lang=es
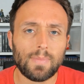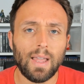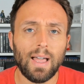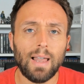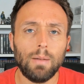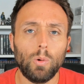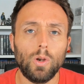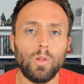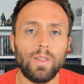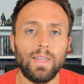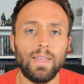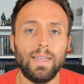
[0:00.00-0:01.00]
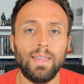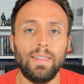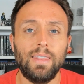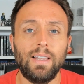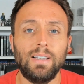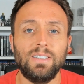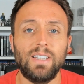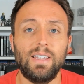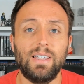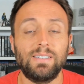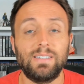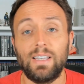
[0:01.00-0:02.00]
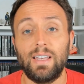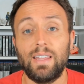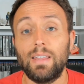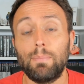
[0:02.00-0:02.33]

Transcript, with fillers: al bueno del Jedi este de